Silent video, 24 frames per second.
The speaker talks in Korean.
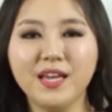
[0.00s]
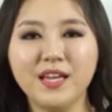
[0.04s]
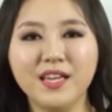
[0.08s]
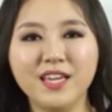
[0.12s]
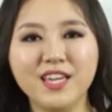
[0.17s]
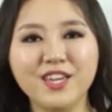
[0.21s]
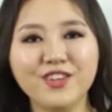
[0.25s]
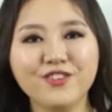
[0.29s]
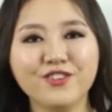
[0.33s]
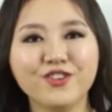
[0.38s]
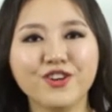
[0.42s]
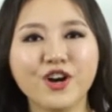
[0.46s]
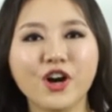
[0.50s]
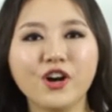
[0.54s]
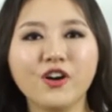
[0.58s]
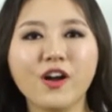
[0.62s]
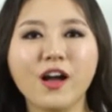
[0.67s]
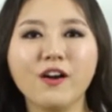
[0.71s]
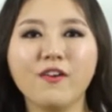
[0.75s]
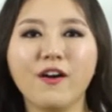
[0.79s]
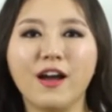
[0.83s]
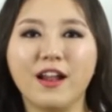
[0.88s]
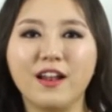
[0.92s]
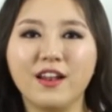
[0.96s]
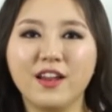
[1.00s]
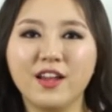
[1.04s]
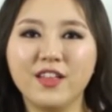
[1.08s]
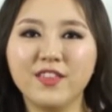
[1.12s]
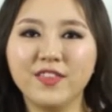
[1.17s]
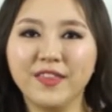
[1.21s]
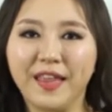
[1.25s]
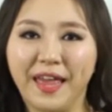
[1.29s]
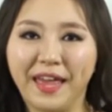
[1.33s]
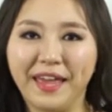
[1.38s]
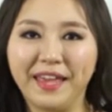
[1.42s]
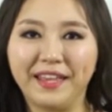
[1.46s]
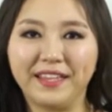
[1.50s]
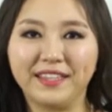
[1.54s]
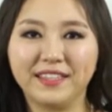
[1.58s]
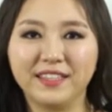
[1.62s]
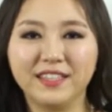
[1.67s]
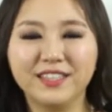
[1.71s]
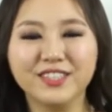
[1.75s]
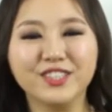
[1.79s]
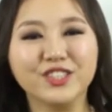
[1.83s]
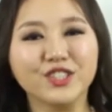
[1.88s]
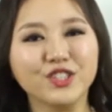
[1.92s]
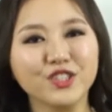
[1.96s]
이 유형과 관련된
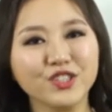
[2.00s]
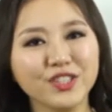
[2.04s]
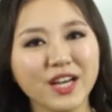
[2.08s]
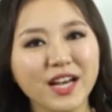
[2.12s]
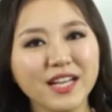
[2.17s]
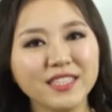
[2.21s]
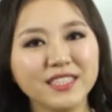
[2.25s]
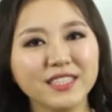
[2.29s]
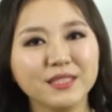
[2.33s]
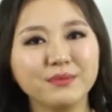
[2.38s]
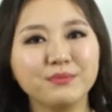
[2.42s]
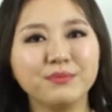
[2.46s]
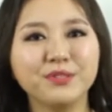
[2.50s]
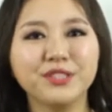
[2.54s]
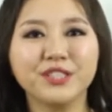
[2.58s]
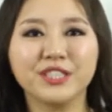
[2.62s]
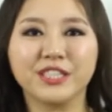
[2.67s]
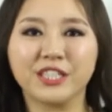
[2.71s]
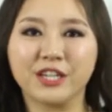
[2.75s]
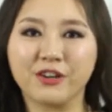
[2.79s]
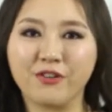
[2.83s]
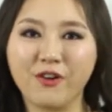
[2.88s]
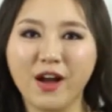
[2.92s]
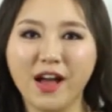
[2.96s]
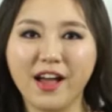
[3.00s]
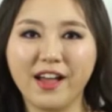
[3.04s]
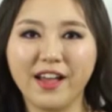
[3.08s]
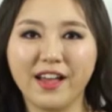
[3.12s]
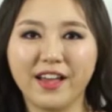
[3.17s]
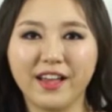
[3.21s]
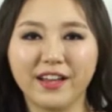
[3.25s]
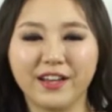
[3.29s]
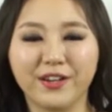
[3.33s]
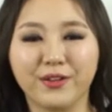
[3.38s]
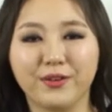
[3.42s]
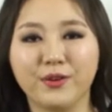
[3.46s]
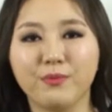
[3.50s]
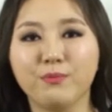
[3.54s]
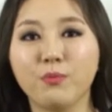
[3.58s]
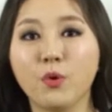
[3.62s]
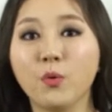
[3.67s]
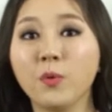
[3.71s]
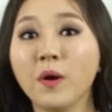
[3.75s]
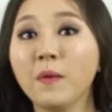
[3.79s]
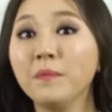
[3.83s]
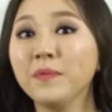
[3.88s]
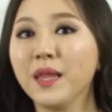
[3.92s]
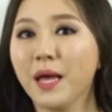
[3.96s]
추가 질문들과 그리고
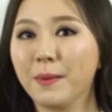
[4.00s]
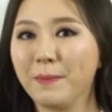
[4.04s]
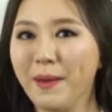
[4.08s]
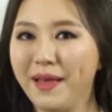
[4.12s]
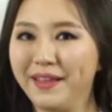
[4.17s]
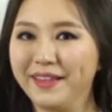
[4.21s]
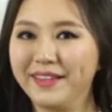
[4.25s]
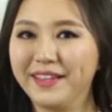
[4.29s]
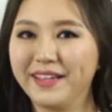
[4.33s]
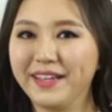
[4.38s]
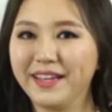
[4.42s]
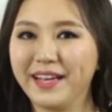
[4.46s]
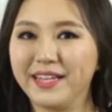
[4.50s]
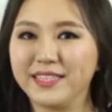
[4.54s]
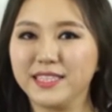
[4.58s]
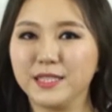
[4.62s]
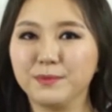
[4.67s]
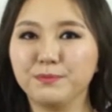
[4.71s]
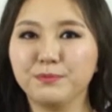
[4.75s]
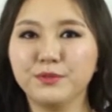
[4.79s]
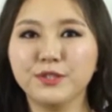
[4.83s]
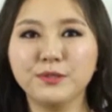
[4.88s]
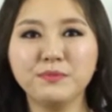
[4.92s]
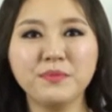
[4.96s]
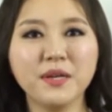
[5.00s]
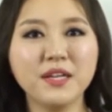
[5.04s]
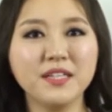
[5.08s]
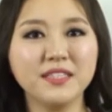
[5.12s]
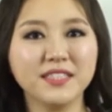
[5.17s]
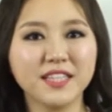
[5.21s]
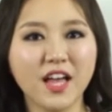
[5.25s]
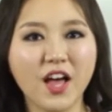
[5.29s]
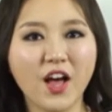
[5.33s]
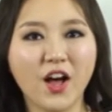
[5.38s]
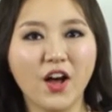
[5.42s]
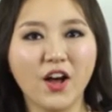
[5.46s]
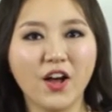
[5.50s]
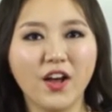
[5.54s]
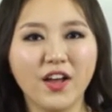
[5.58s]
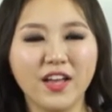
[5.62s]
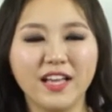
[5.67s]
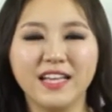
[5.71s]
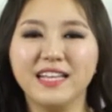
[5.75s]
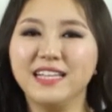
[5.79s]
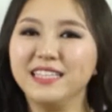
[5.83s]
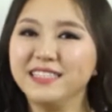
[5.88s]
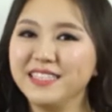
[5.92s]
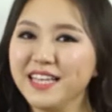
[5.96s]
모범 답안 같이 풀면서
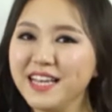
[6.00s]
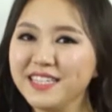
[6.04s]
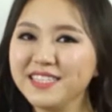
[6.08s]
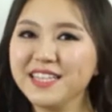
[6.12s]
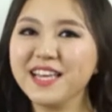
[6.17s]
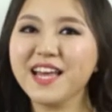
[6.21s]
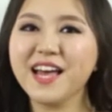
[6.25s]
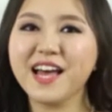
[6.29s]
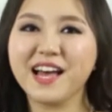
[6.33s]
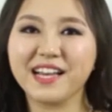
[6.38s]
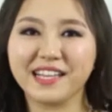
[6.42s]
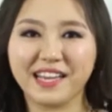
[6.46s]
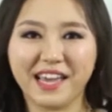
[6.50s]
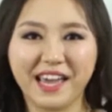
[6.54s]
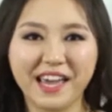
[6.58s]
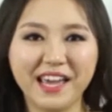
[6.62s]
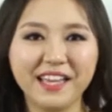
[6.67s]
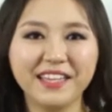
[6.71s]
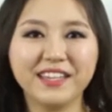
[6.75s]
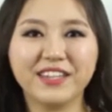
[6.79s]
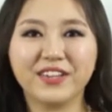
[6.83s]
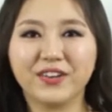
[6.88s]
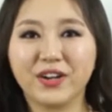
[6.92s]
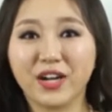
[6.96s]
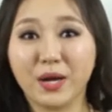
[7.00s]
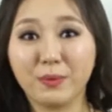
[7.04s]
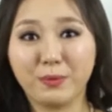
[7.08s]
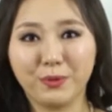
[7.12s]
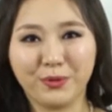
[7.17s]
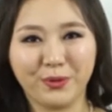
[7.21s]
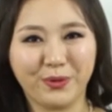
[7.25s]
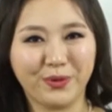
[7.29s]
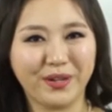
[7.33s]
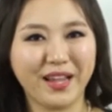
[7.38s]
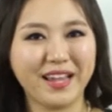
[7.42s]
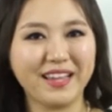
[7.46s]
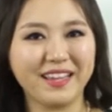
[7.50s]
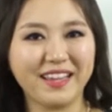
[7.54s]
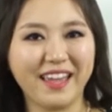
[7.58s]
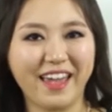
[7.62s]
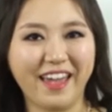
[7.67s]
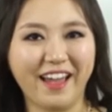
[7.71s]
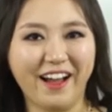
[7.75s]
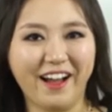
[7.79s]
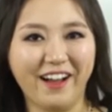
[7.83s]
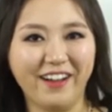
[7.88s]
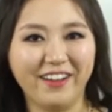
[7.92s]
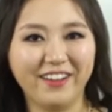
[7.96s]
세세하게 들어가 보도록
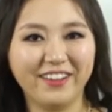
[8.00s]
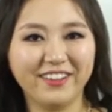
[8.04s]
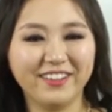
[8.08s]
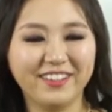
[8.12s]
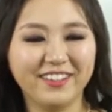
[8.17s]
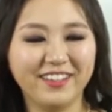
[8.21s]
할게요.